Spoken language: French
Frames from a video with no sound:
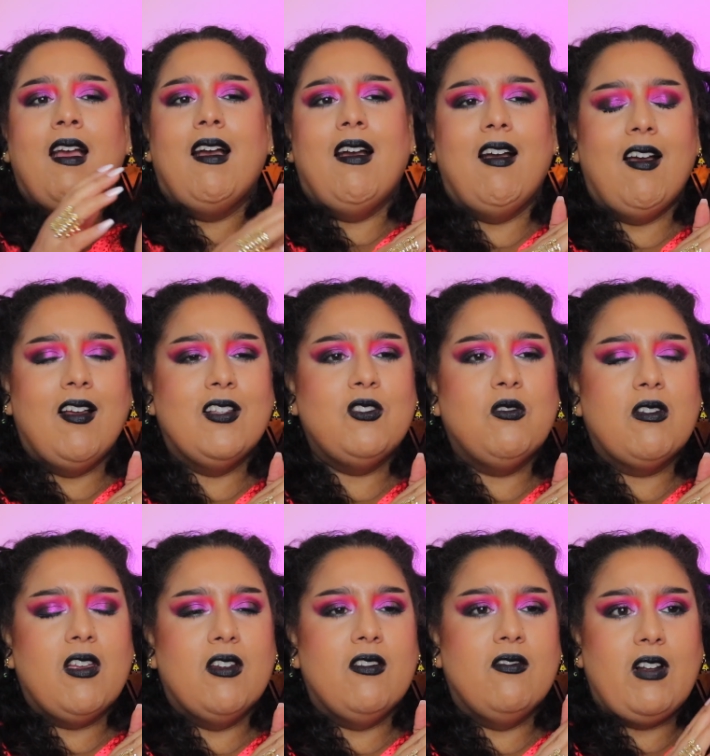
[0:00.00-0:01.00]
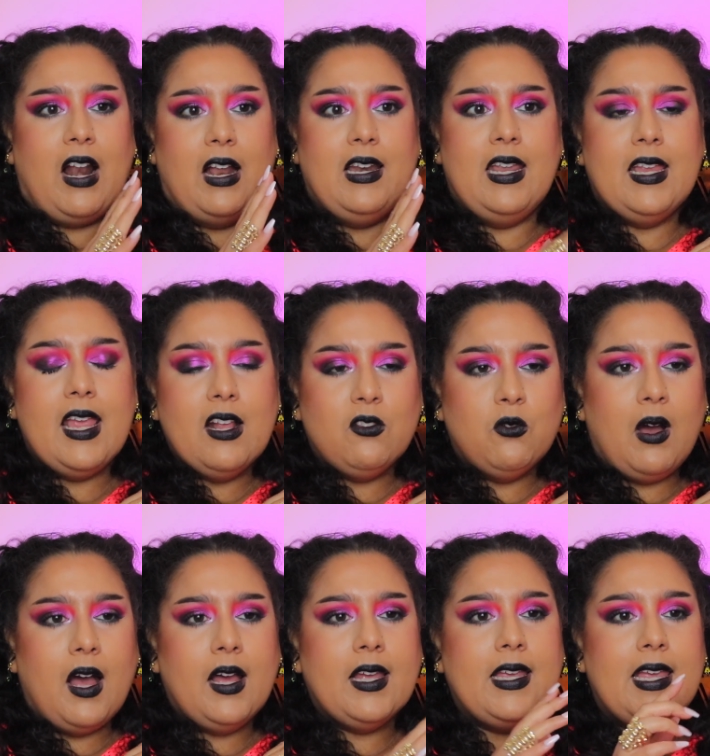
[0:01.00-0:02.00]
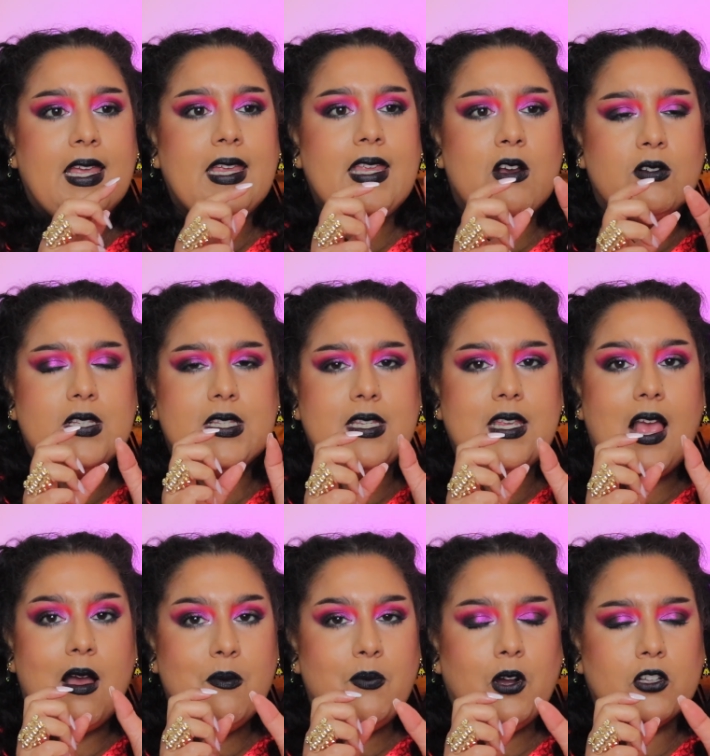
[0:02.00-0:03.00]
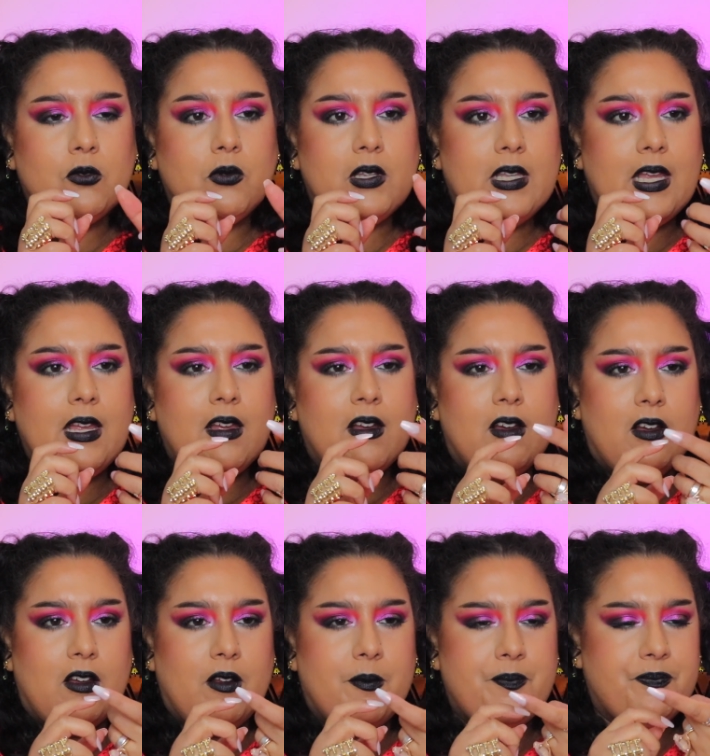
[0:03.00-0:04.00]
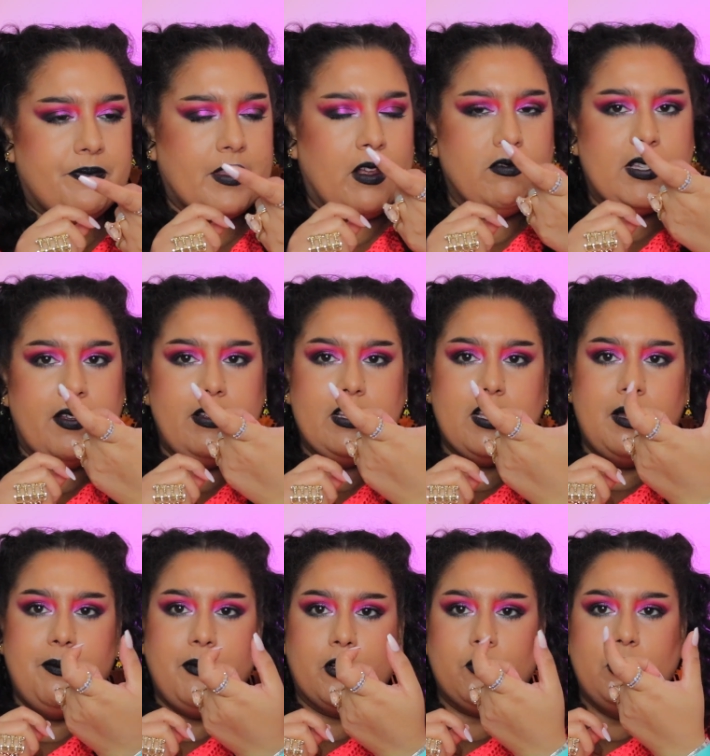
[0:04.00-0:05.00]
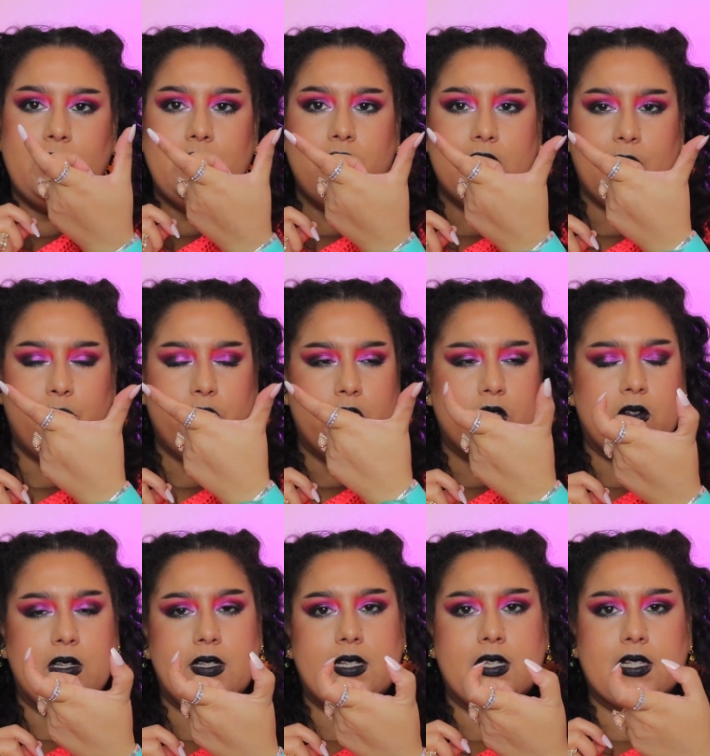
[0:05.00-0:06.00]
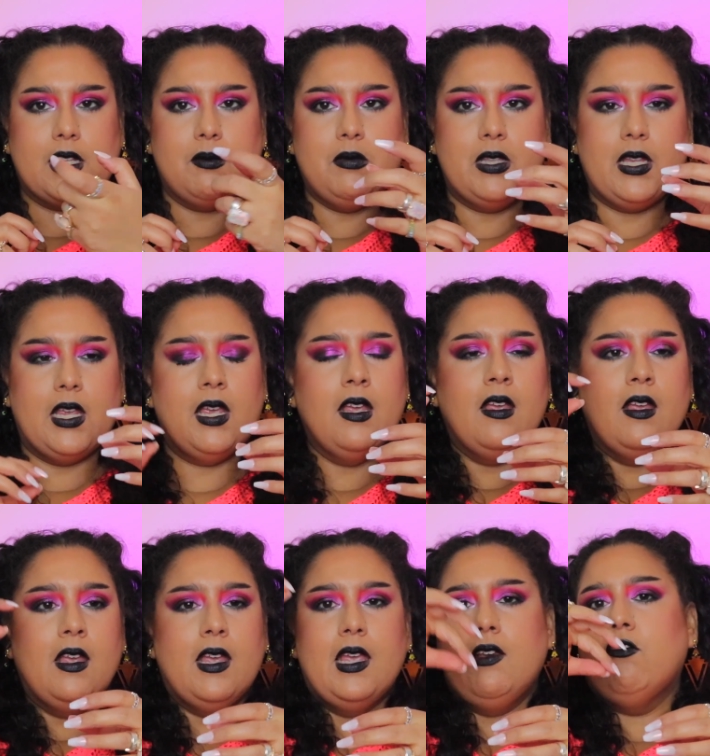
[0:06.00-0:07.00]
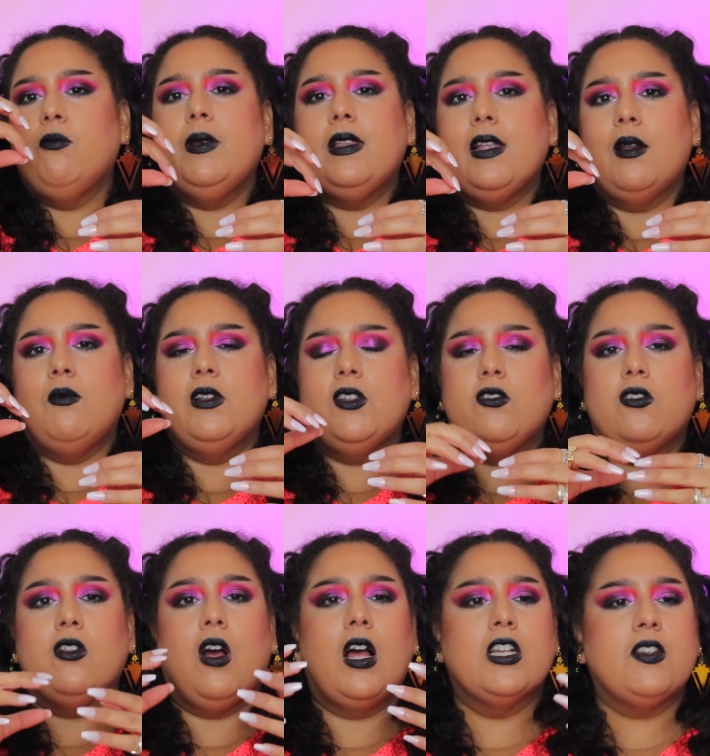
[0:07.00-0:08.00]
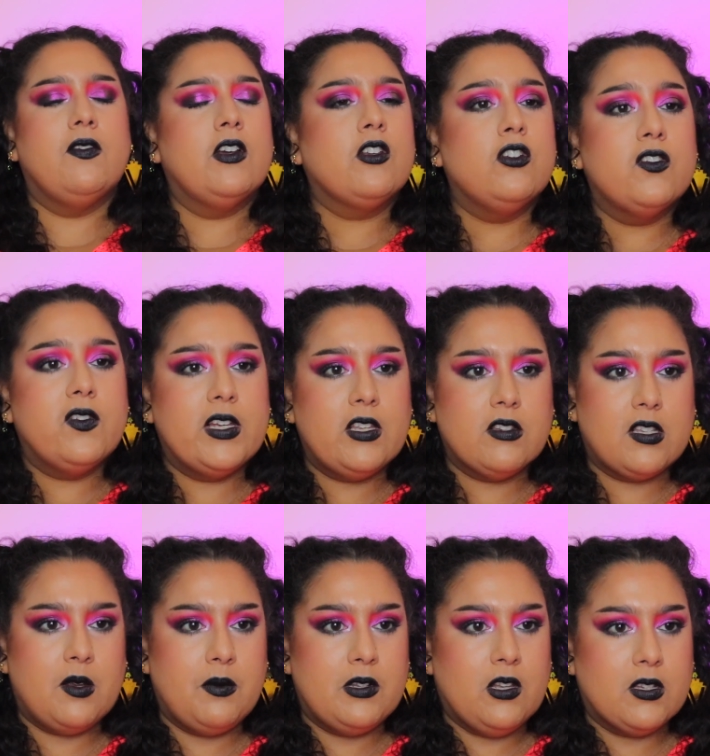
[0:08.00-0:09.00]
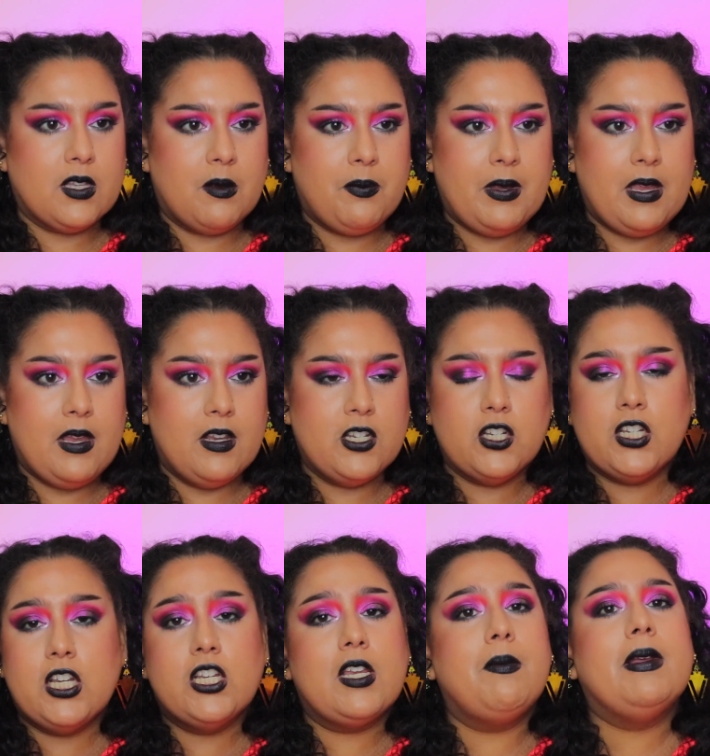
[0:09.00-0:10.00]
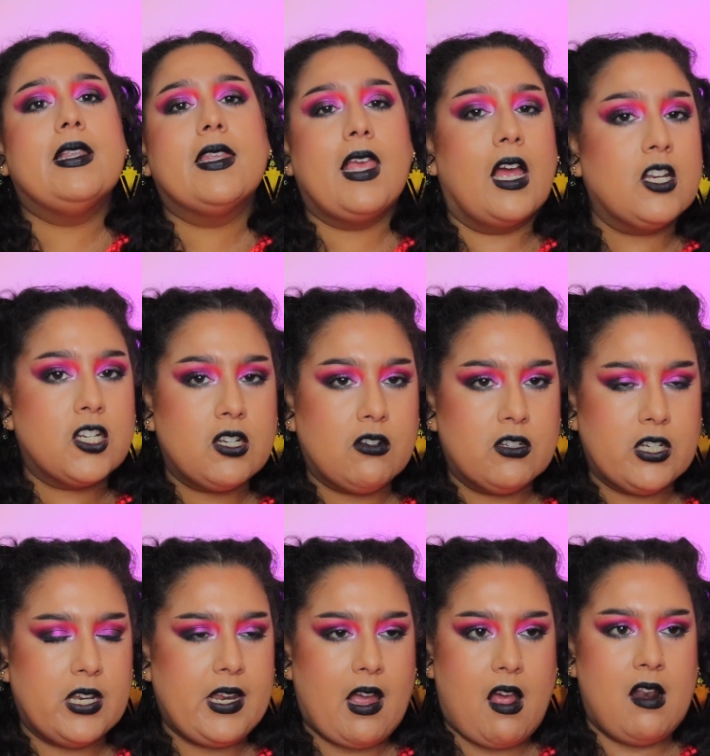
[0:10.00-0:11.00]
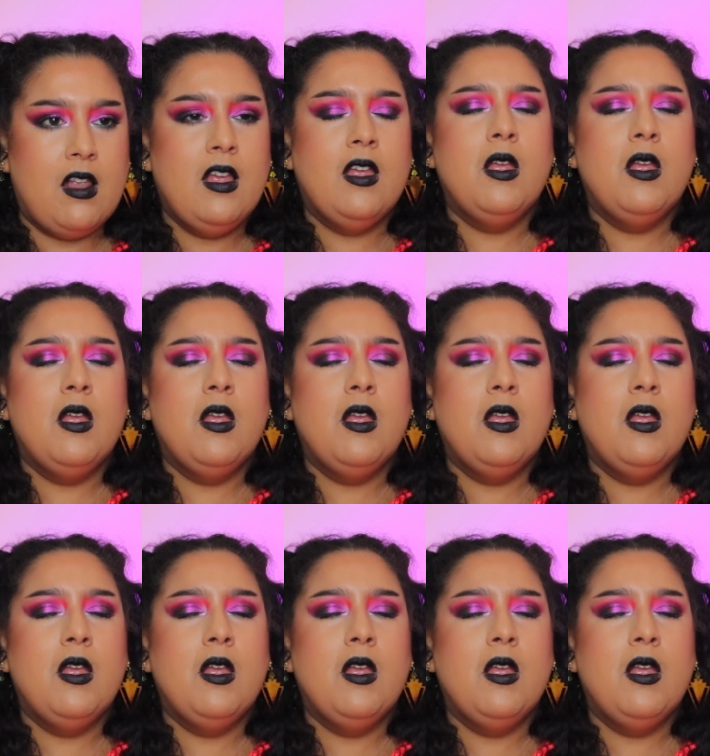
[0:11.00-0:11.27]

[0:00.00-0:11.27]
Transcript: Euh, donc euh, voilà, leggings noirs et il y a aussi un porte-monnaie. Euh, vous savez, c'est les porte-monnaie où vous appuyez sur les extrémités et vous mettez la monnaie dedans. À chaque fois que je voyage dans un, dans un pays, j'ai jamais de cash en général.